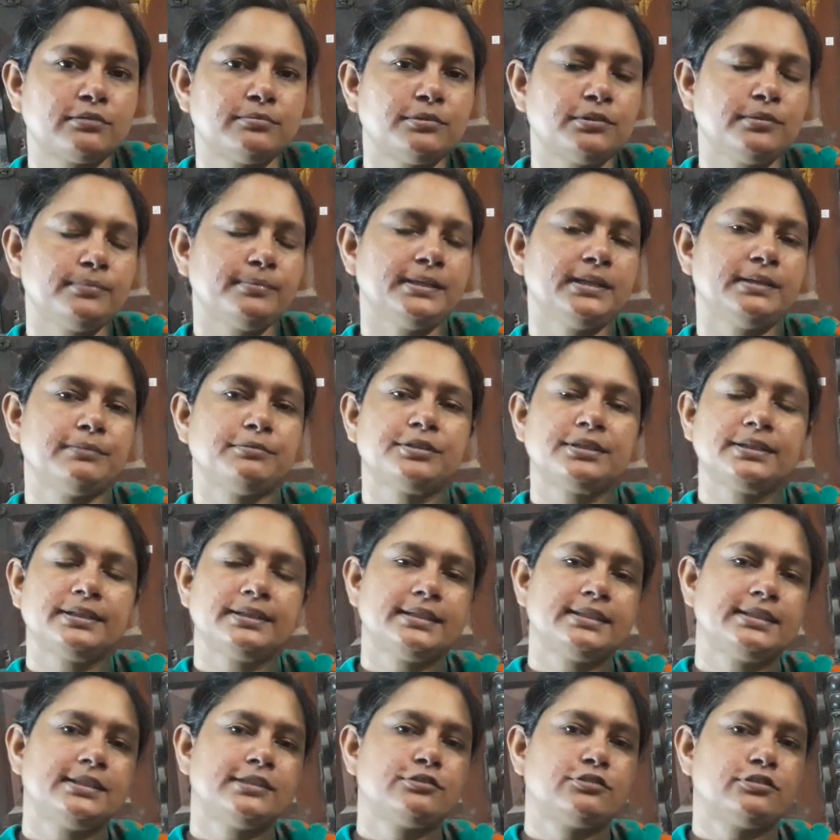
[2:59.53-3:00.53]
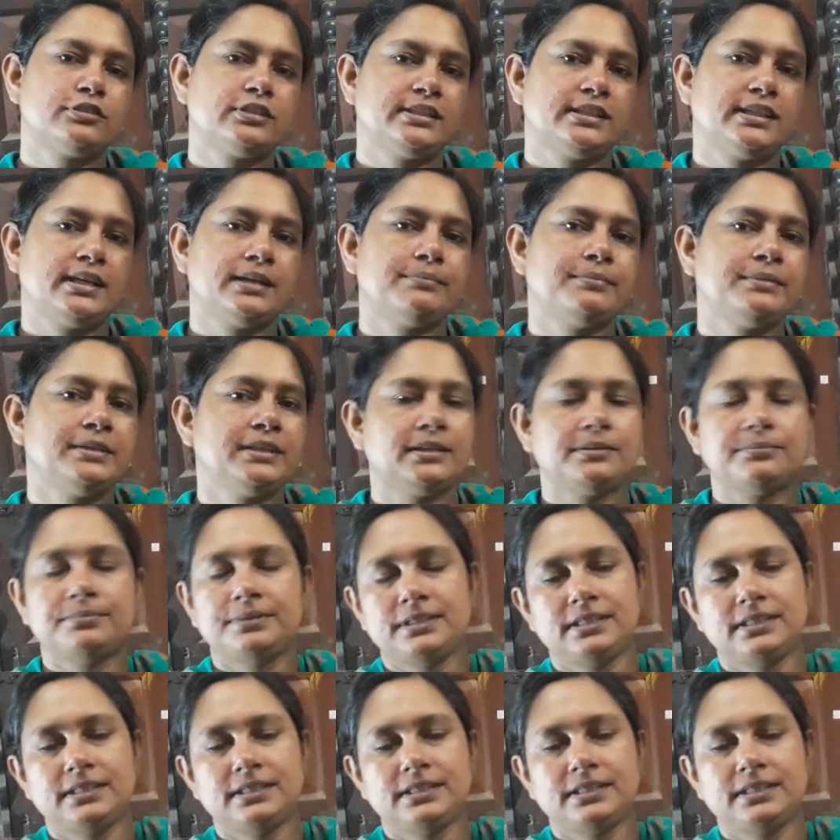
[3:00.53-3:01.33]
বলবেন এবং ইংরেজি করতে থাকবেন দেখবেন